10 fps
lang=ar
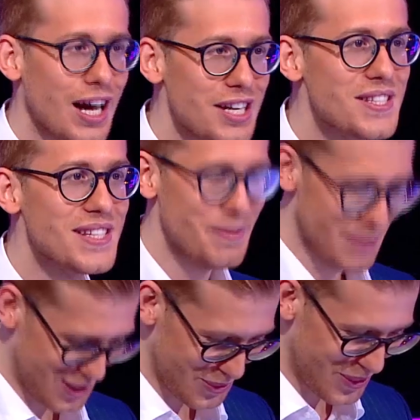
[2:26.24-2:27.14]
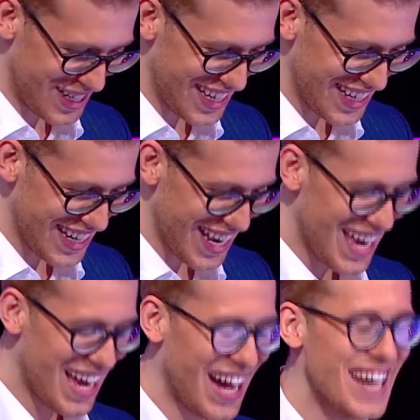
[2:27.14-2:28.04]
عجز المسؤولين
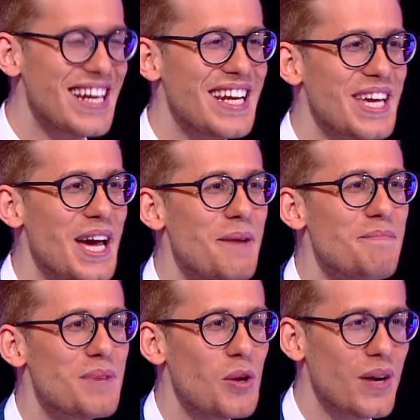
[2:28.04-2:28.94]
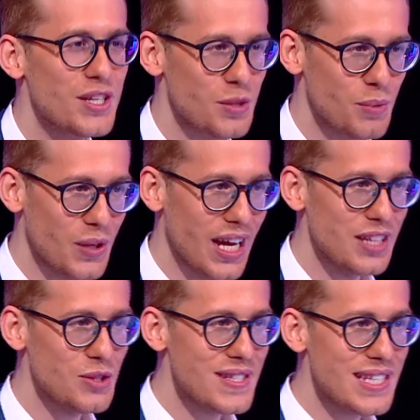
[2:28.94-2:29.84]
عن القيام بواجبهم ايه.
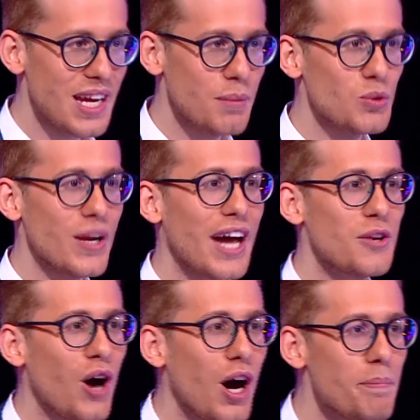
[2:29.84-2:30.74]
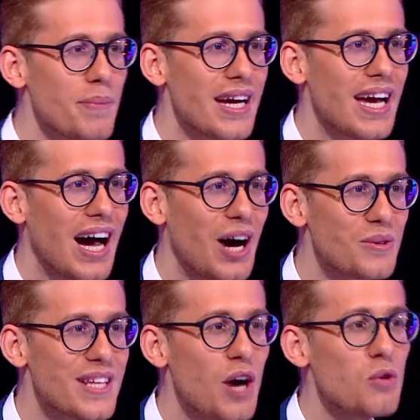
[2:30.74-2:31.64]
التصريح بتقول عنه اب
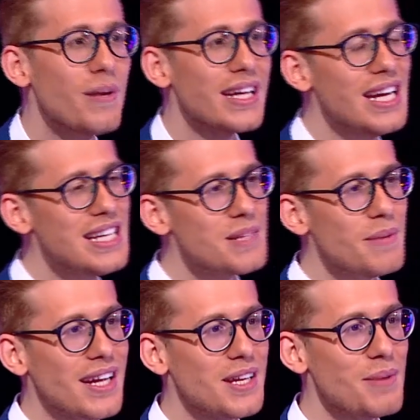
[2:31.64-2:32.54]
او داون وما كان لازم احكي